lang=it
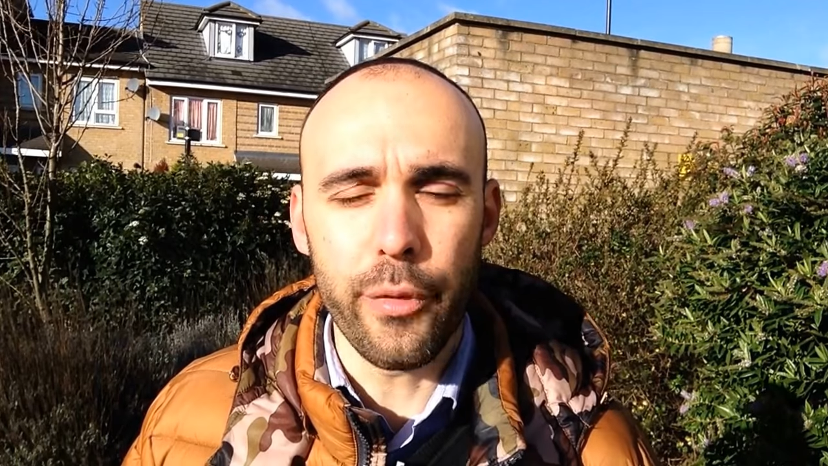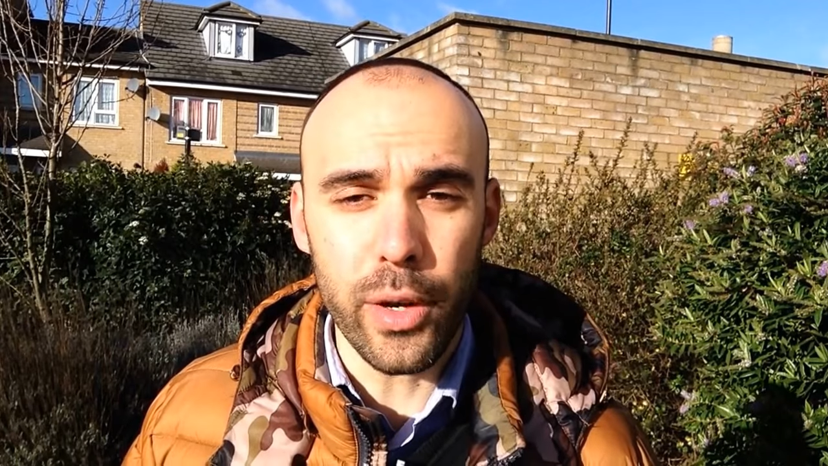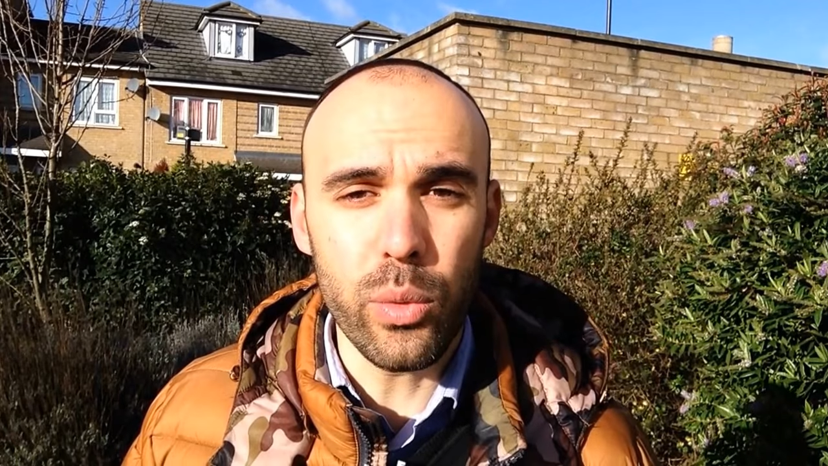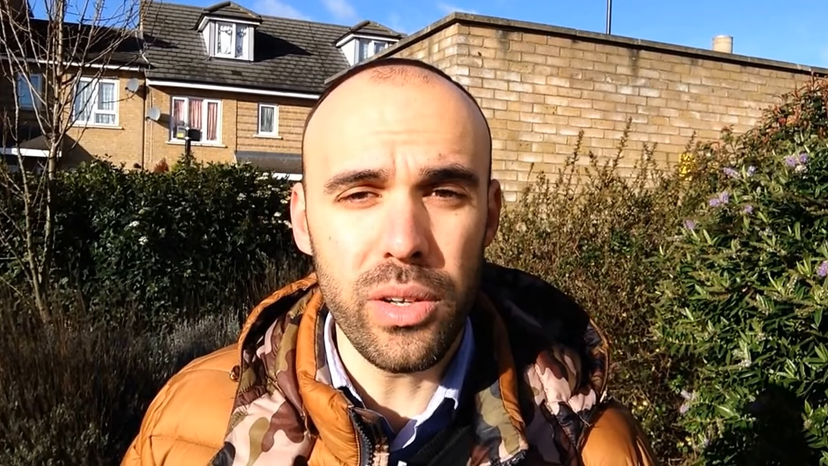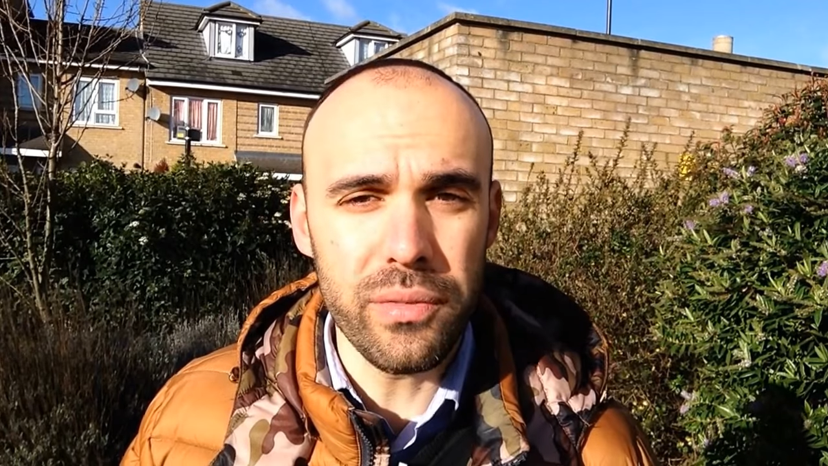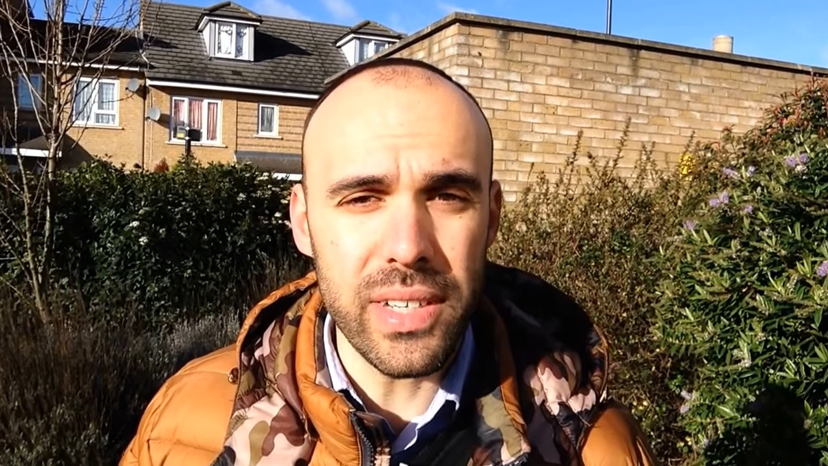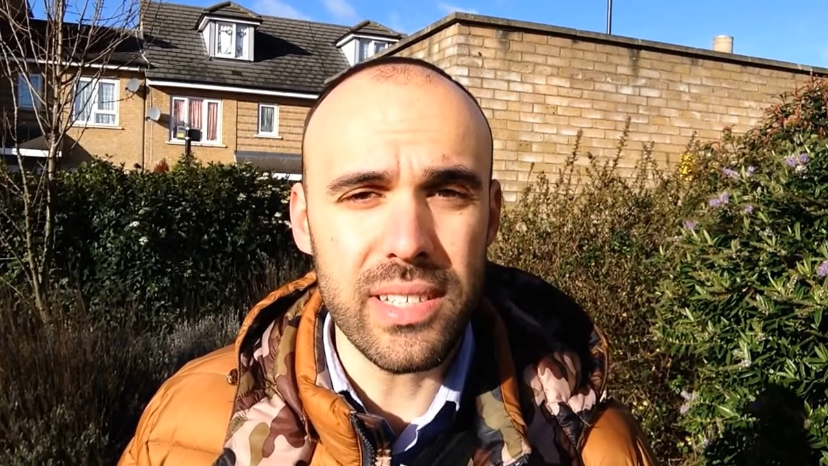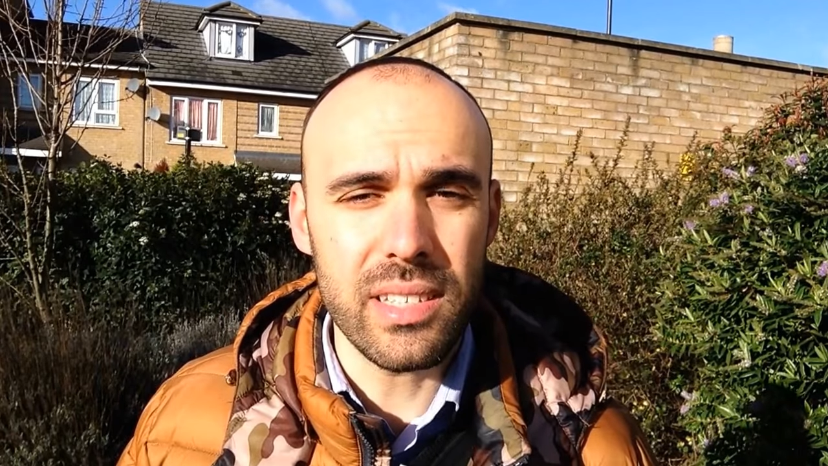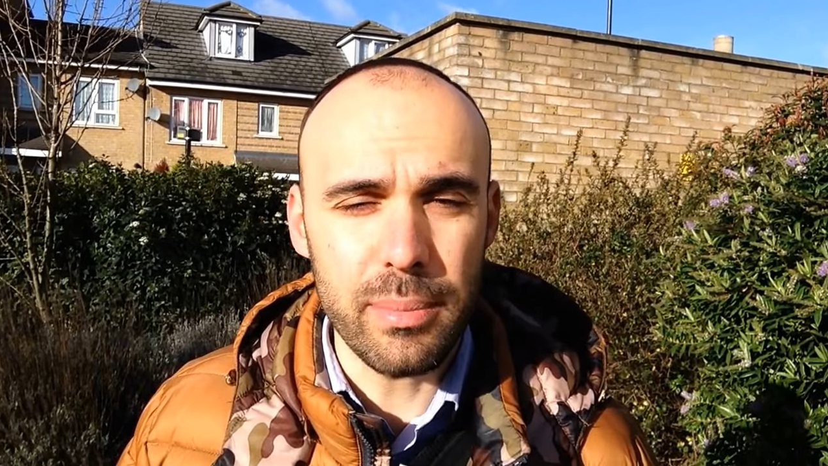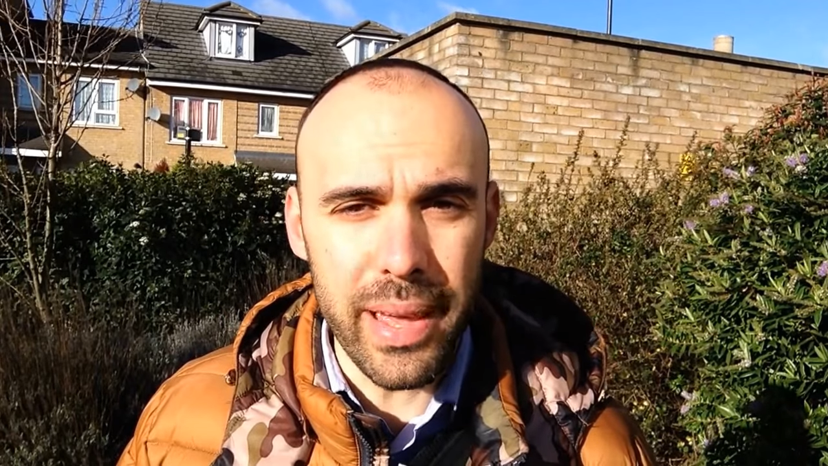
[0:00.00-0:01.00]
fare un
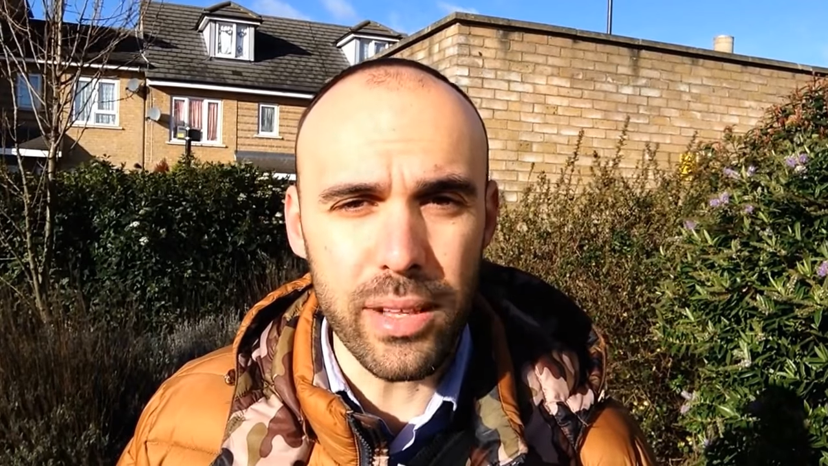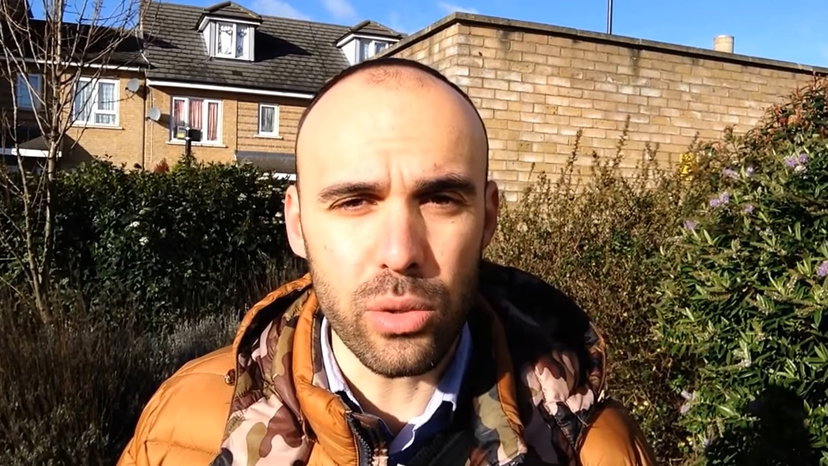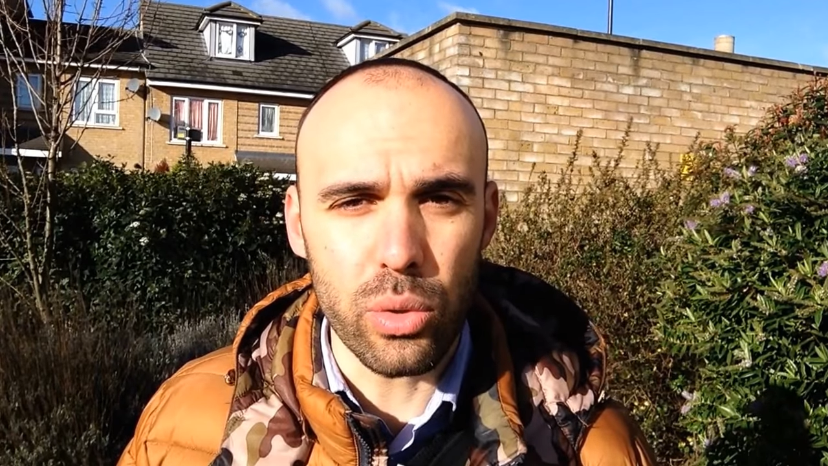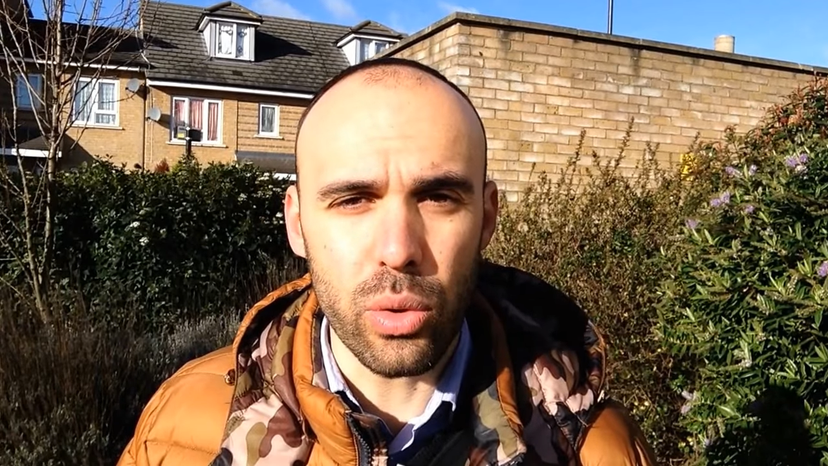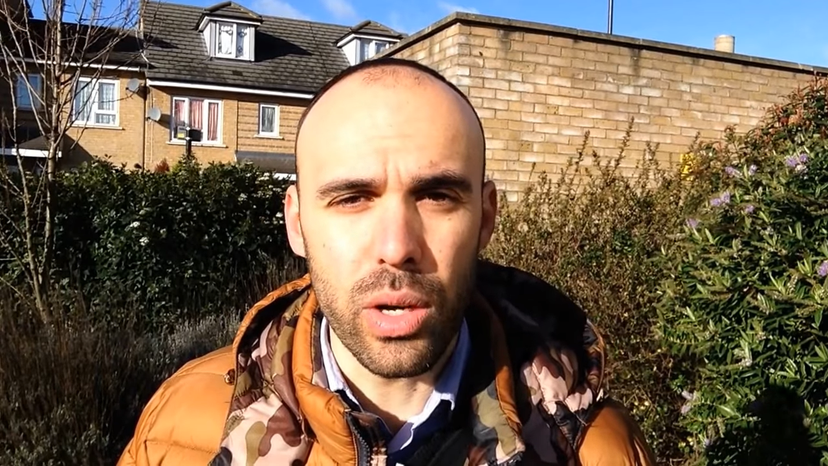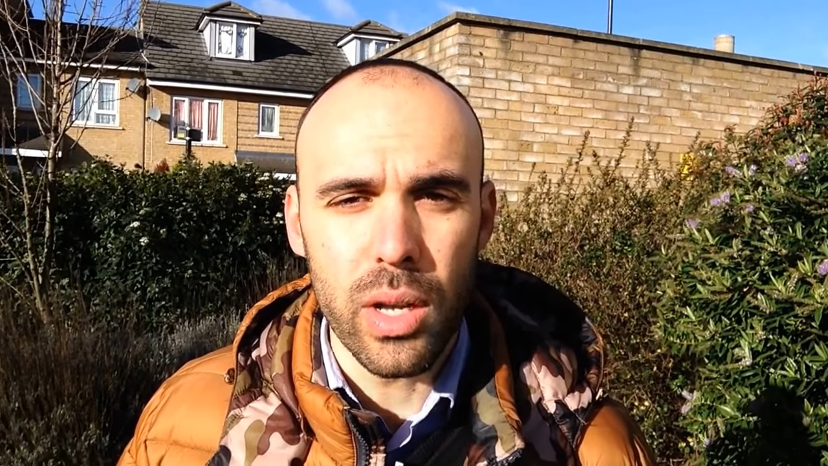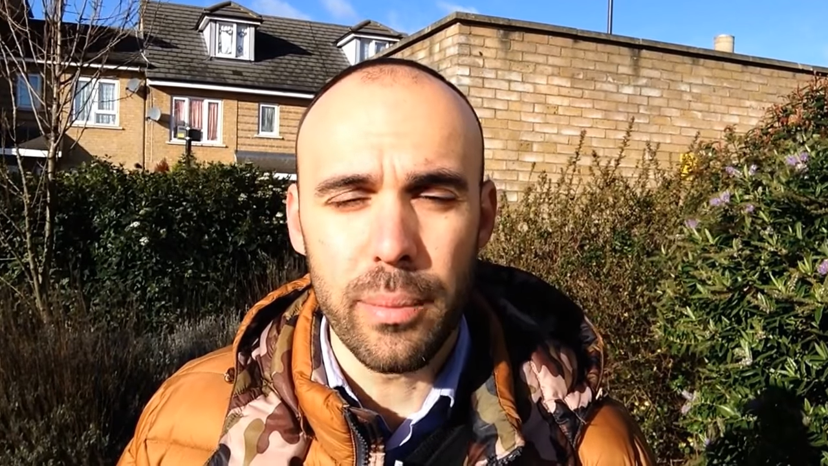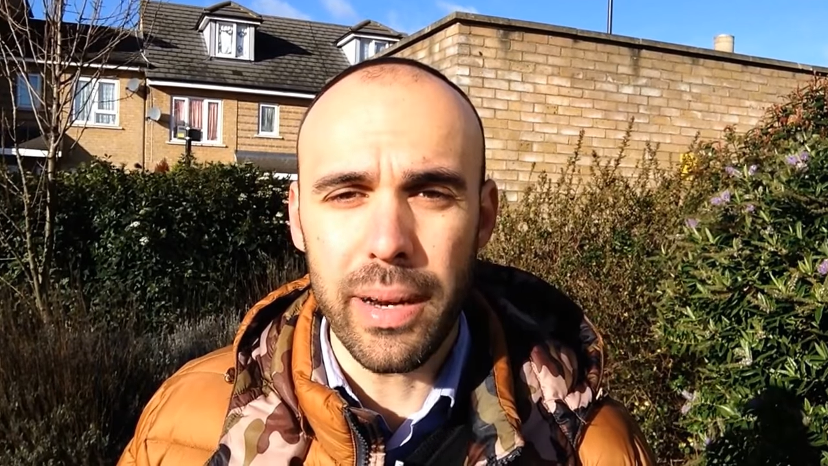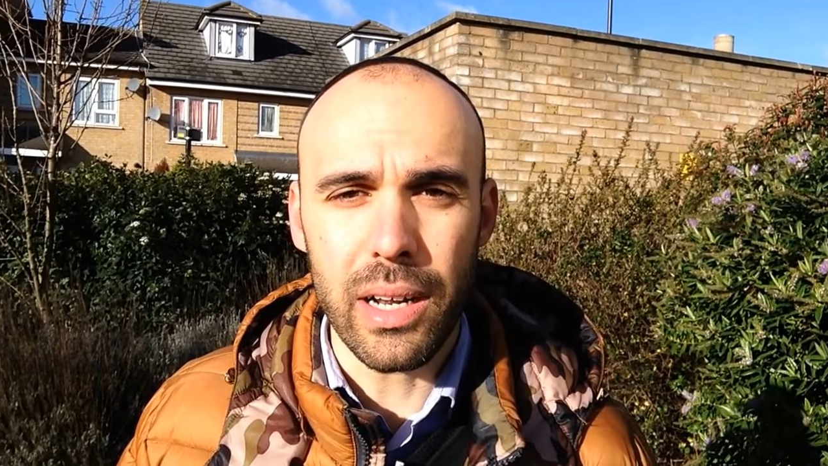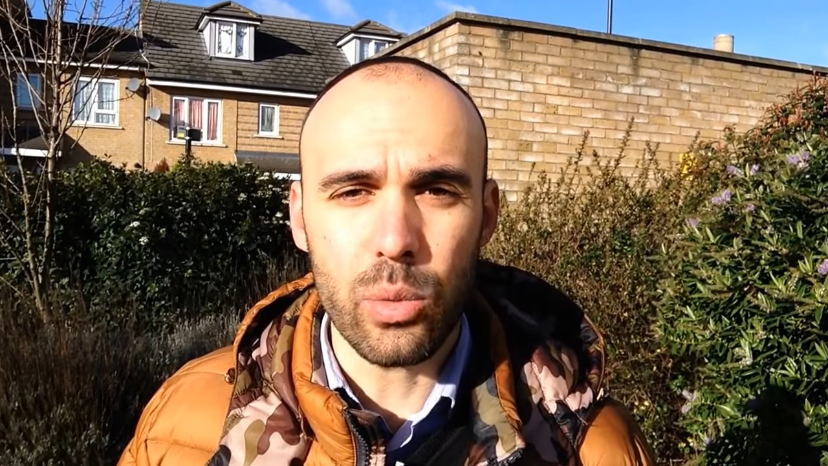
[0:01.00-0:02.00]
investimento
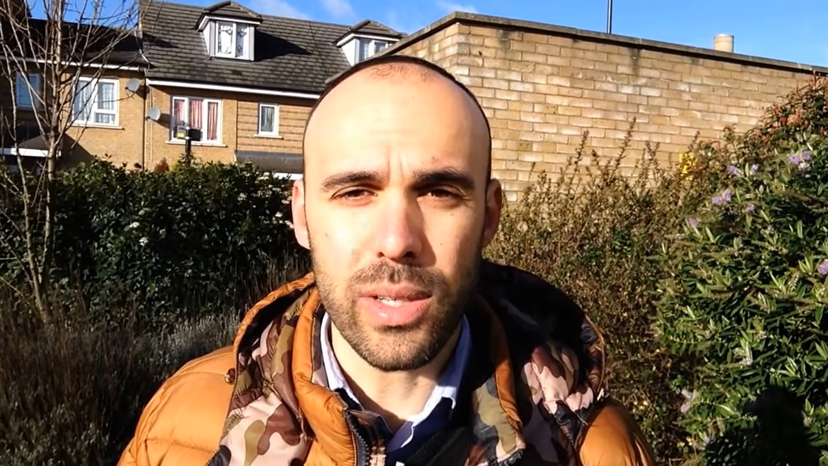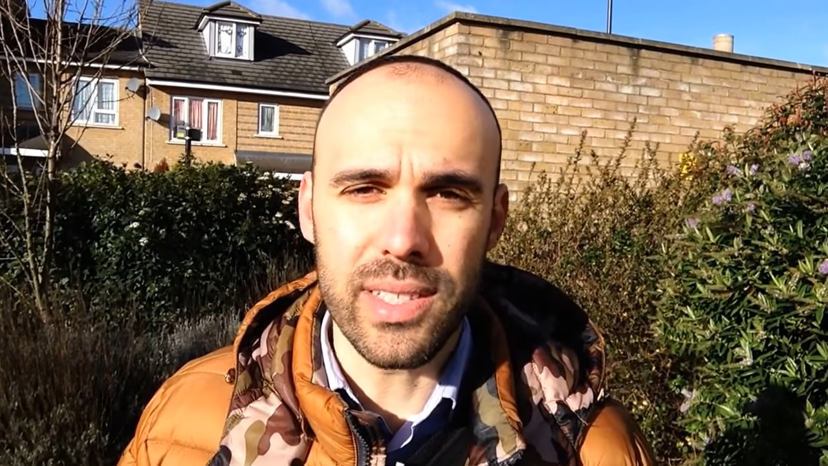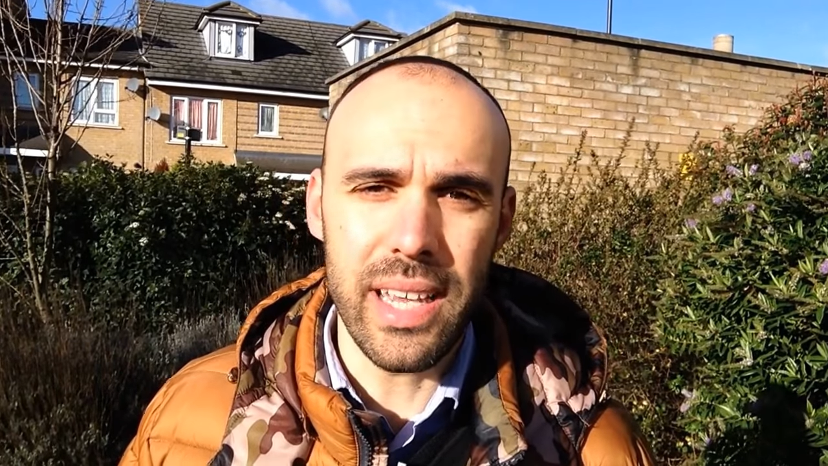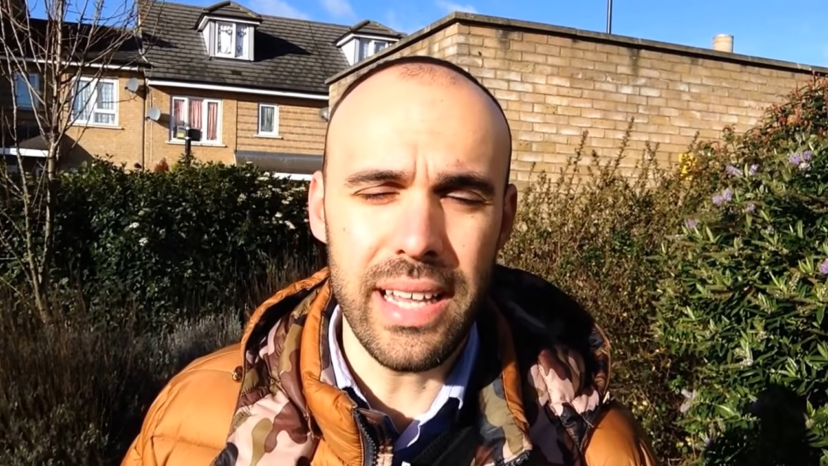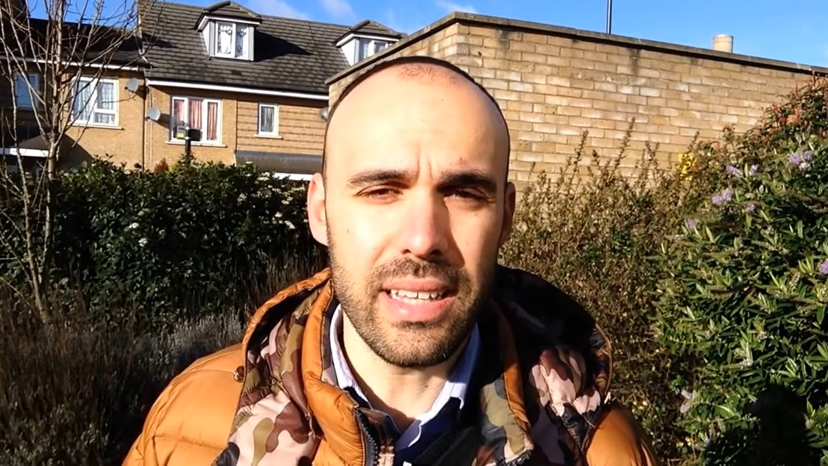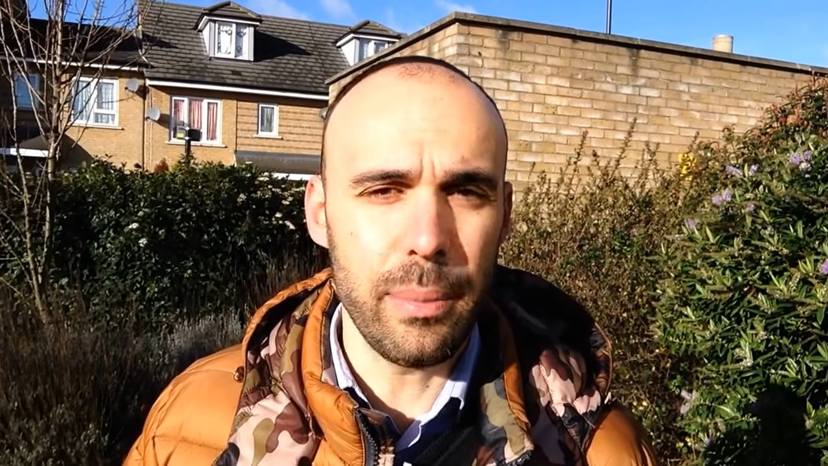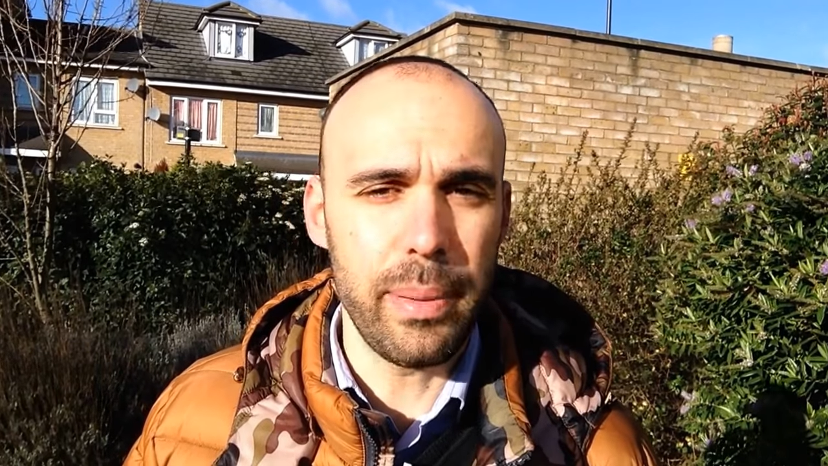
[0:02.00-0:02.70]
per la tua azienda,